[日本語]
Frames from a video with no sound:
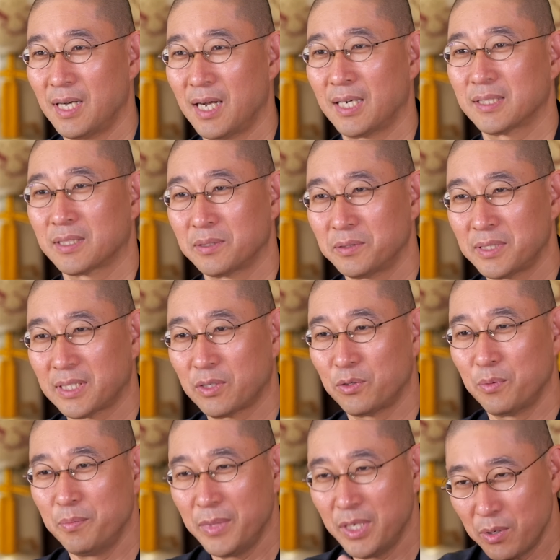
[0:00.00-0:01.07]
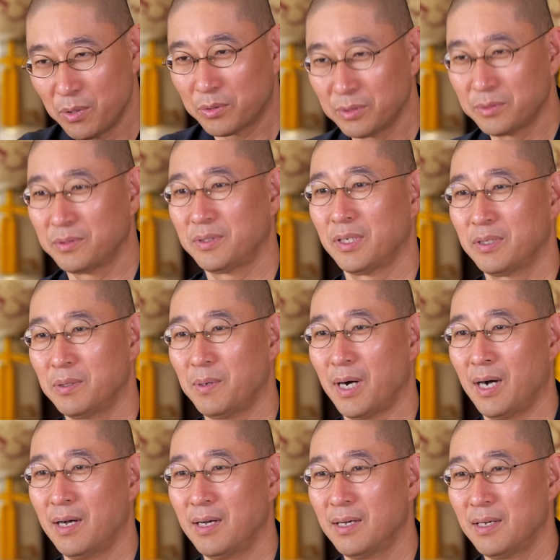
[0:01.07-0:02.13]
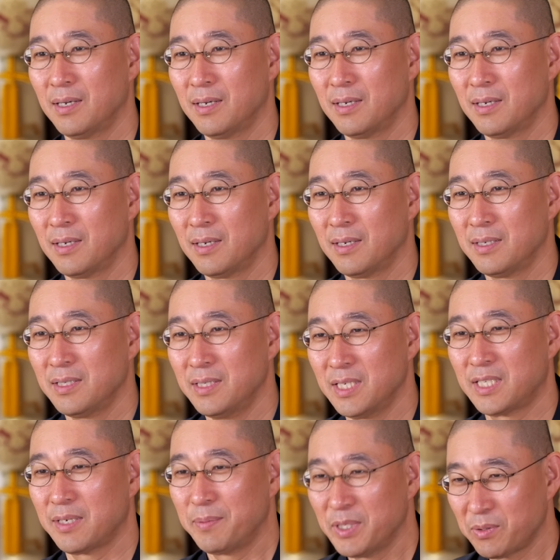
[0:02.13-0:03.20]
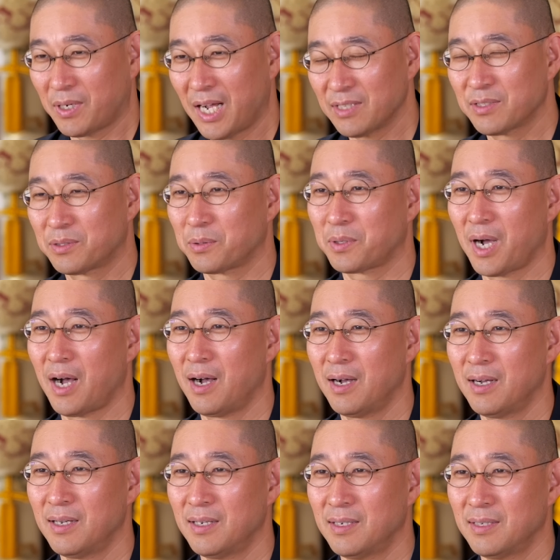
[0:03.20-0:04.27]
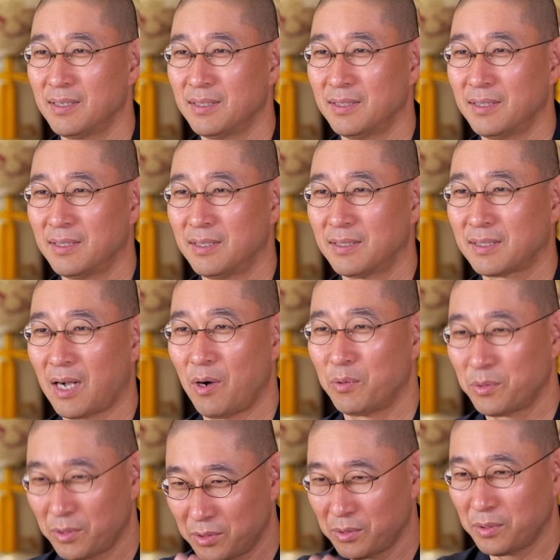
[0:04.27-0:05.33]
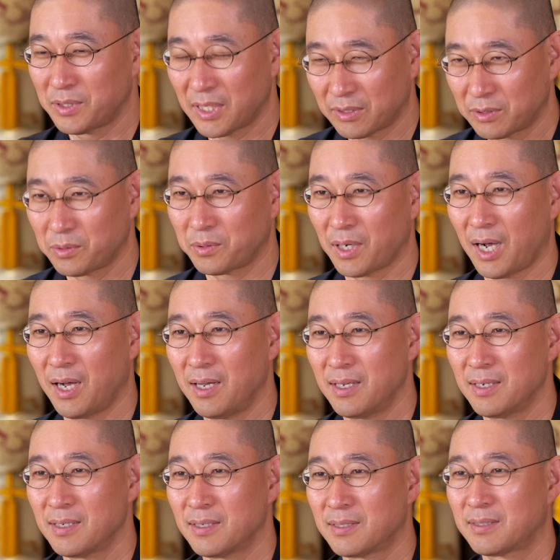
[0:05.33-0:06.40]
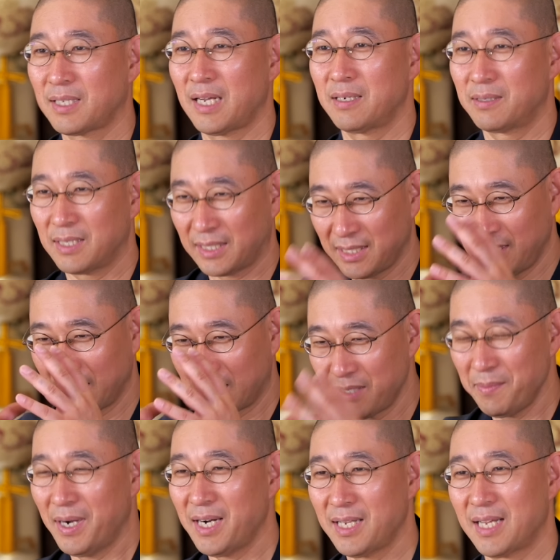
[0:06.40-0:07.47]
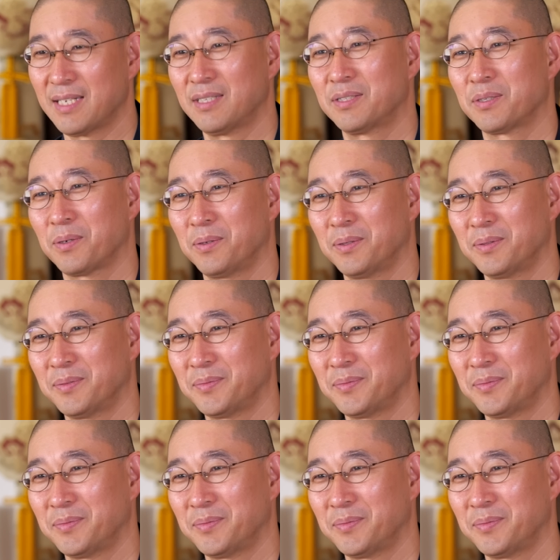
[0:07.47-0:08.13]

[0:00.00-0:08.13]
あなたの中の魅力っていうのは、ニキビの数とか、顔の造作とか、スタイルだけで決まらないんですよ。